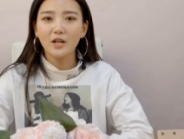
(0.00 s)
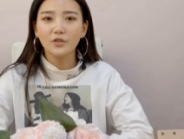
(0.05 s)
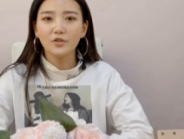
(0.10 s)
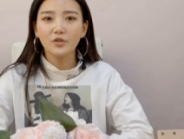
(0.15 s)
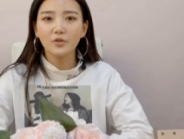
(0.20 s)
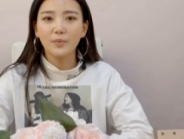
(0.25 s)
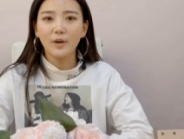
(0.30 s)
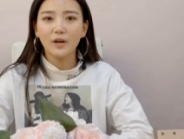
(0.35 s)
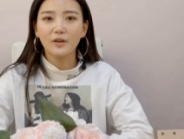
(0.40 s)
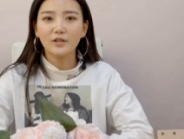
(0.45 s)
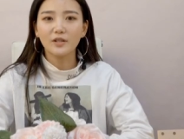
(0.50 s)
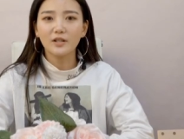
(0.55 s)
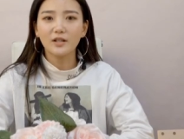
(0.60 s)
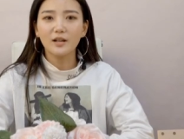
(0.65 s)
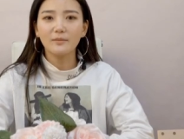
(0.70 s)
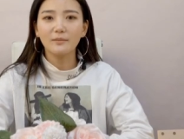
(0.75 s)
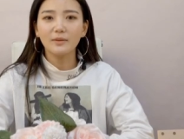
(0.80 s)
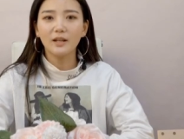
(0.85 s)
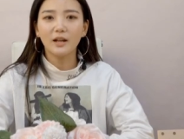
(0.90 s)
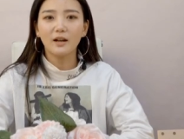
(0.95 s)
就表示
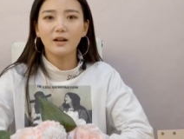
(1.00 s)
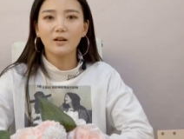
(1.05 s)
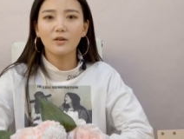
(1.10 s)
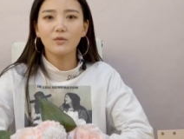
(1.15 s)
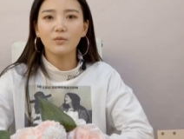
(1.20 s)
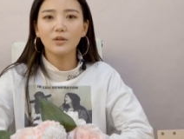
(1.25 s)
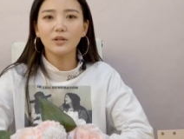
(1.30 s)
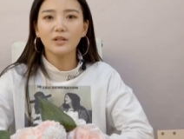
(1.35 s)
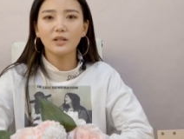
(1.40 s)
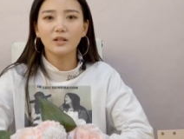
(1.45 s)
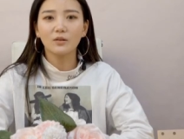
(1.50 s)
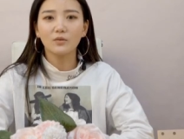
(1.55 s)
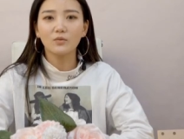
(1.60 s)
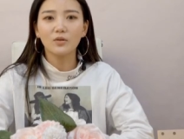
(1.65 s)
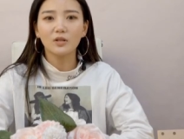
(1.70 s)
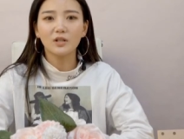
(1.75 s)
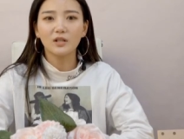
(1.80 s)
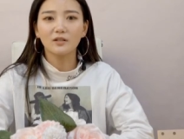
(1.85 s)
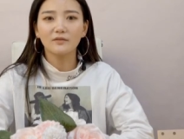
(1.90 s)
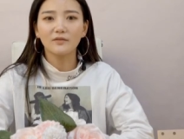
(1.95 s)
他们两个婚礼的
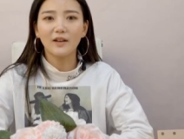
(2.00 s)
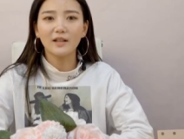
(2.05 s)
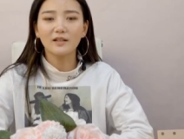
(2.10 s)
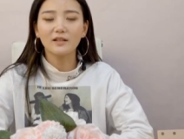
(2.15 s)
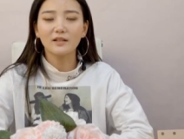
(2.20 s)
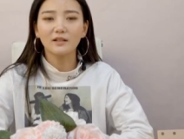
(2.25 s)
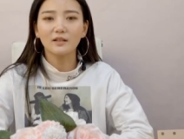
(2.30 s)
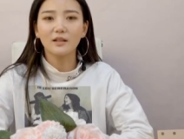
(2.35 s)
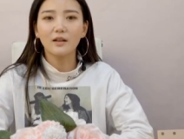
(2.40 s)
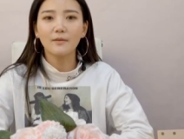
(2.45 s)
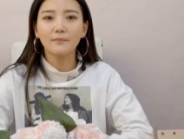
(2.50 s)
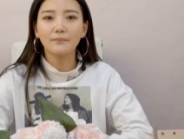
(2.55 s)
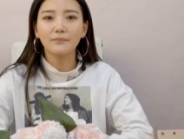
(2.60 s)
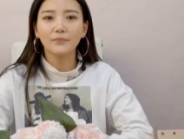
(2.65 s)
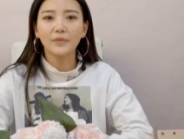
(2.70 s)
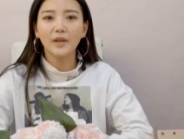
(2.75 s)
过程完成了。